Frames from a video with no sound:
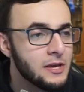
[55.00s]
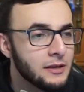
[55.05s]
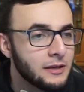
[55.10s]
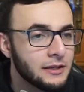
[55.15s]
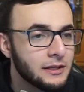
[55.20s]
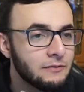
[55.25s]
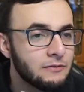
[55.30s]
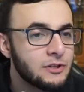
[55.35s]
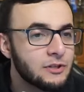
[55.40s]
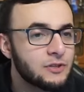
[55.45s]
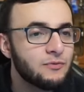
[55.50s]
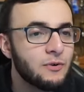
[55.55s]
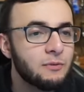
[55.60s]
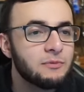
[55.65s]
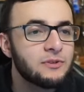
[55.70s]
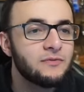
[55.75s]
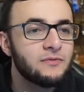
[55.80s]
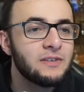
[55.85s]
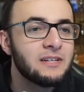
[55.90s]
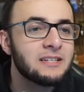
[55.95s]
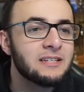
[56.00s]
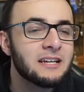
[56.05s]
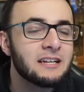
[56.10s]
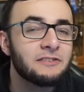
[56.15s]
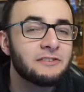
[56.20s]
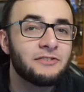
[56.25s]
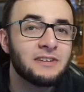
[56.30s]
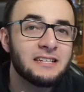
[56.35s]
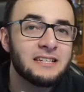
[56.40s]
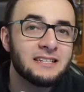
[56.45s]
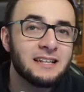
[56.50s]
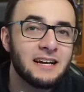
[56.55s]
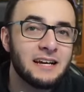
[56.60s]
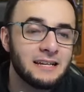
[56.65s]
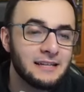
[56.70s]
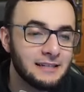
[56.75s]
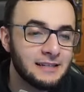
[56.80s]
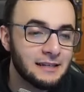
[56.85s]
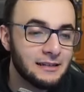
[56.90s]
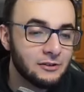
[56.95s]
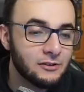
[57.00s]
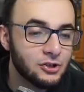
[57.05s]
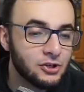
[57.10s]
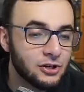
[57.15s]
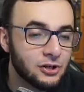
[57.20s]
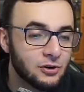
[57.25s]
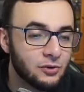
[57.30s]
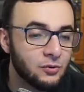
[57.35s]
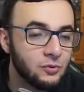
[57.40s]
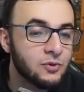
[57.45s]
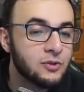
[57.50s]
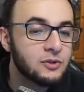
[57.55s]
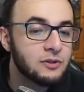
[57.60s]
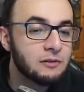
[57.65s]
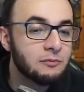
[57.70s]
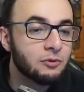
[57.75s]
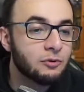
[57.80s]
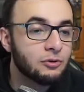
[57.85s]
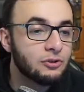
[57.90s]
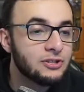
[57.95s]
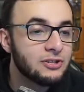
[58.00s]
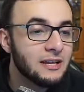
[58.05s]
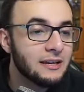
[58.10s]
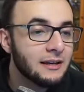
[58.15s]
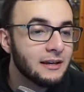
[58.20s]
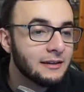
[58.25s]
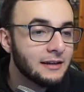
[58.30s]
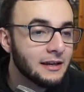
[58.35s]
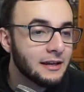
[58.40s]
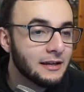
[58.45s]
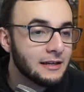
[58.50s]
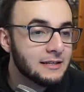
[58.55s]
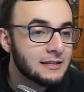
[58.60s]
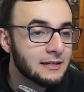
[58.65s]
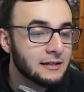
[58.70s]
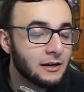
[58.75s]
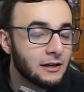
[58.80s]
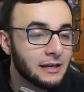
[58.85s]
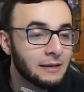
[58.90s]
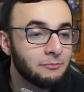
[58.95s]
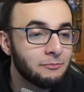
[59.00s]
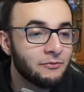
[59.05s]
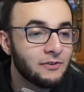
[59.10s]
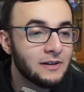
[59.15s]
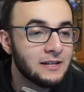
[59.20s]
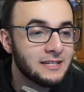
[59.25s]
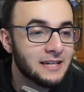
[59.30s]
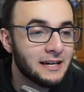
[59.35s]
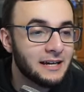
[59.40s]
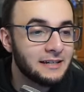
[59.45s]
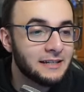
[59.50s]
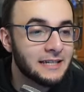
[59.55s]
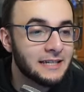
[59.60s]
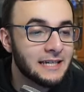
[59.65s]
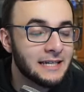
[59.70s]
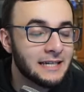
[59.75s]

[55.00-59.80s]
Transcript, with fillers: Evil Swarm ist, wie gesagt, fast ein identischer Klon zu dem Constella-Deck. Es hat ebenfalls einen